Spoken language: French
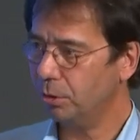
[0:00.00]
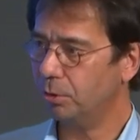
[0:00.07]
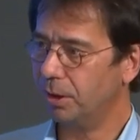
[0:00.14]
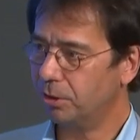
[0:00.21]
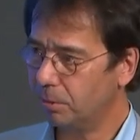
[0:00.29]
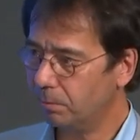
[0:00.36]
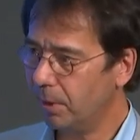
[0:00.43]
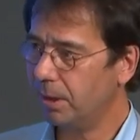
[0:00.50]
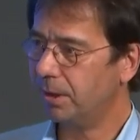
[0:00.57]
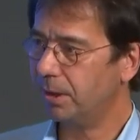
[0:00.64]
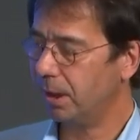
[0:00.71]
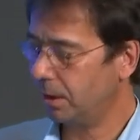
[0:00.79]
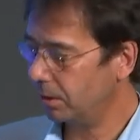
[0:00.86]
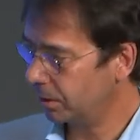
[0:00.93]
un petit peu, nous
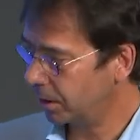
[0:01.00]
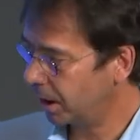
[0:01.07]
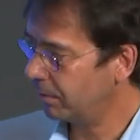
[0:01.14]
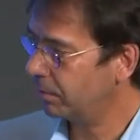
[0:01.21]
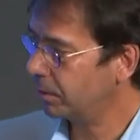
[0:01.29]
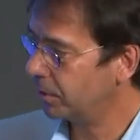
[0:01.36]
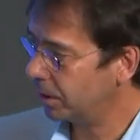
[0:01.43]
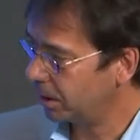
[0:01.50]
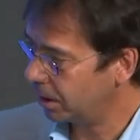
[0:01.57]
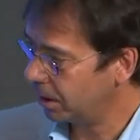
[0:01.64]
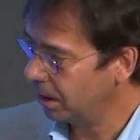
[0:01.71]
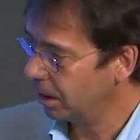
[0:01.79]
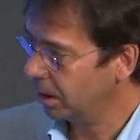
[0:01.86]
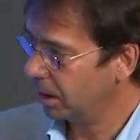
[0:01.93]
pourrions continuer à
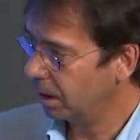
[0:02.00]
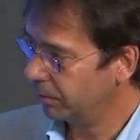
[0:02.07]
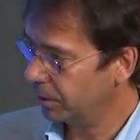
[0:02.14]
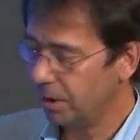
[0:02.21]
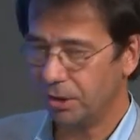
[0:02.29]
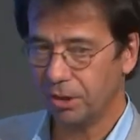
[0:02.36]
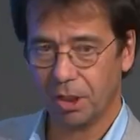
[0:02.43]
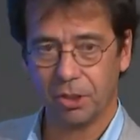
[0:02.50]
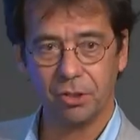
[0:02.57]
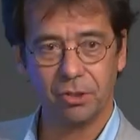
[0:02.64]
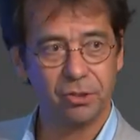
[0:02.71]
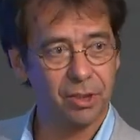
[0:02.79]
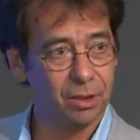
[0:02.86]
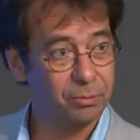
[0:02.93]
maintenir la
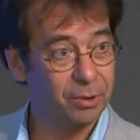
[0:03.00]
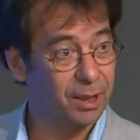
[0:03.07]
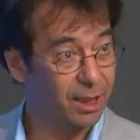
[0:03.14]
diversité